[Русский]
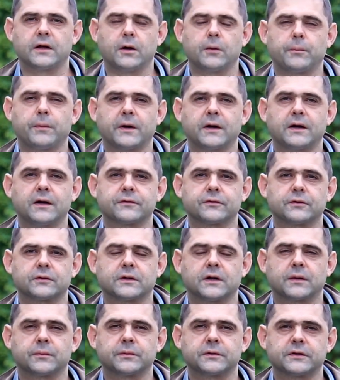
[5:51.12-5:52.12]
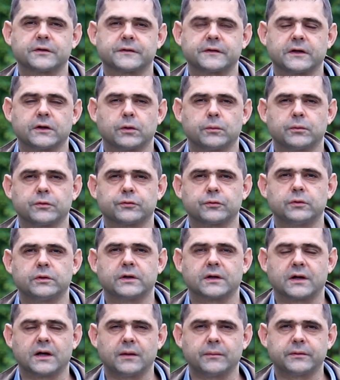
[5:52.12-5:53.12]
Я вам показывал, как мы достаем из
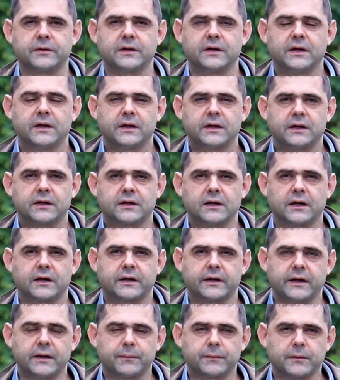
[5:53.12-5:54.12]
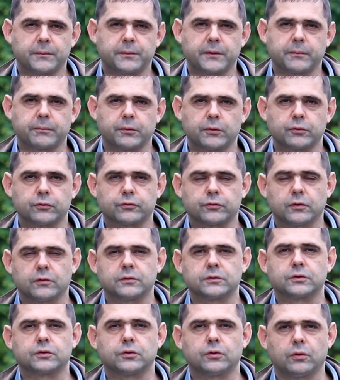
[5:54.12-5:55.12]
улья рамки и как крепко
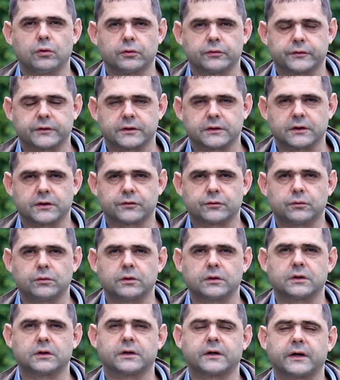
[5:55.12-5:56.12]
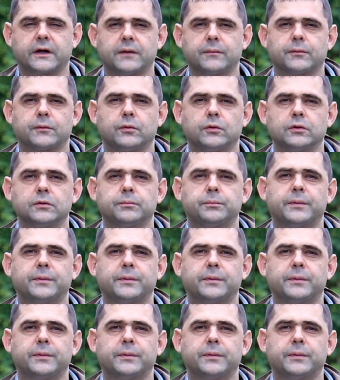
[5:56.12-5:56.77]
приполюсован холстик, насколько крепко он